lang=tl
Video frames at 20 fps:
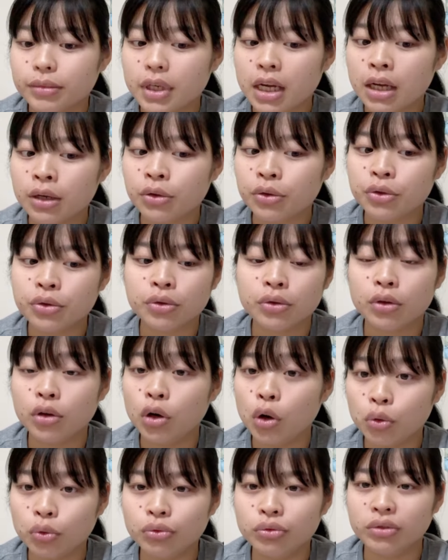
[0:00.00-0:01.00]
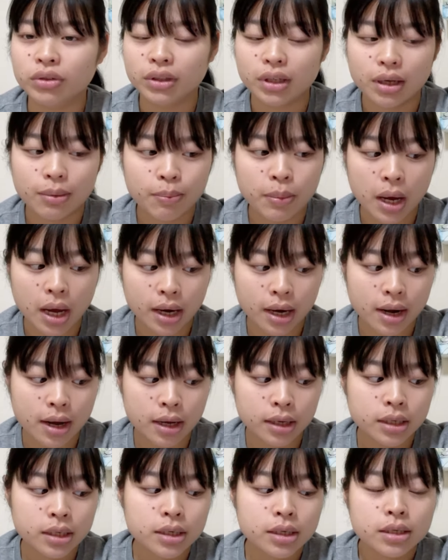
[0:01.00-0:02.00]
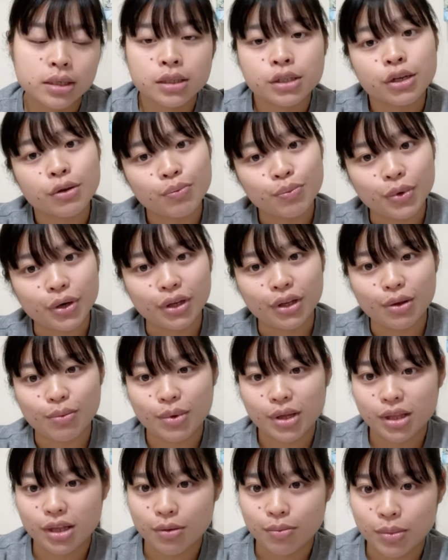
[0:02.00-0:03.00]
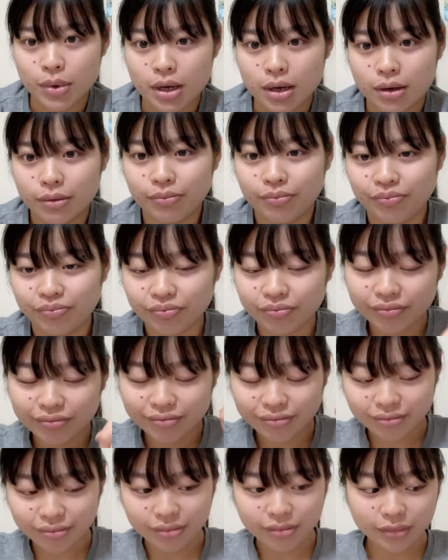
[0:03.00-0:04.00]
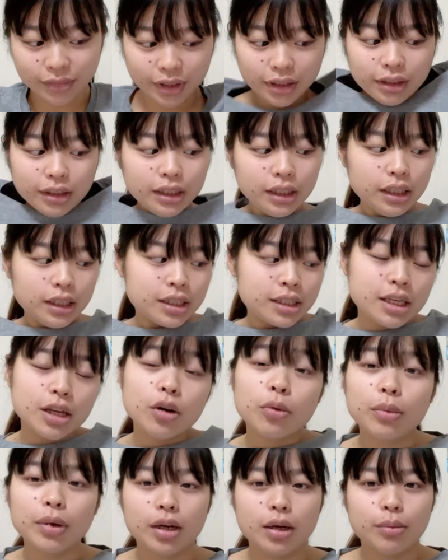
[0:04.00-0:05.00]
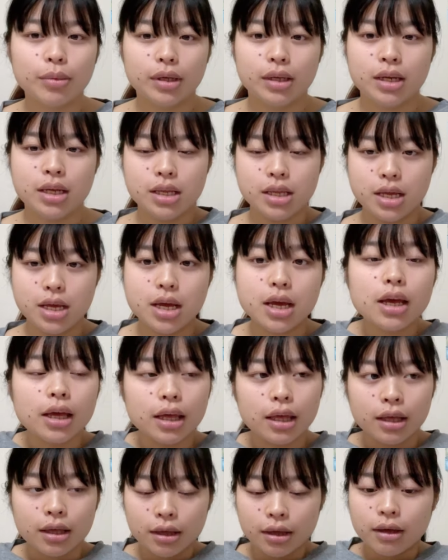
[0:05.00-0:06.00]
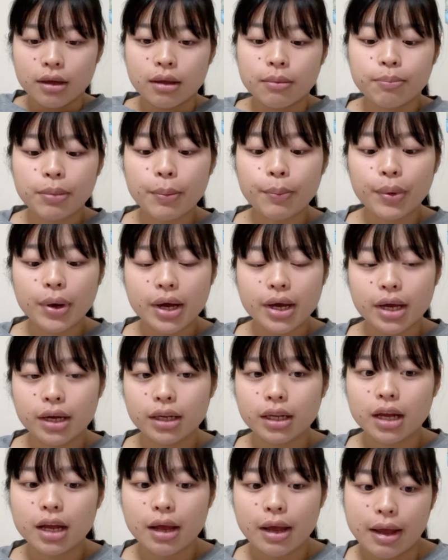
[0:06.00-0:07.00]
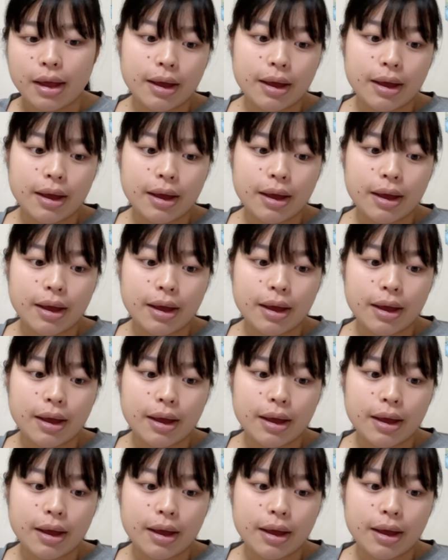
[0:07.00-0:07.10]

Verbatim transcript: ano yung loan para syempre naman 'di ba sino ba naman hindi papayag na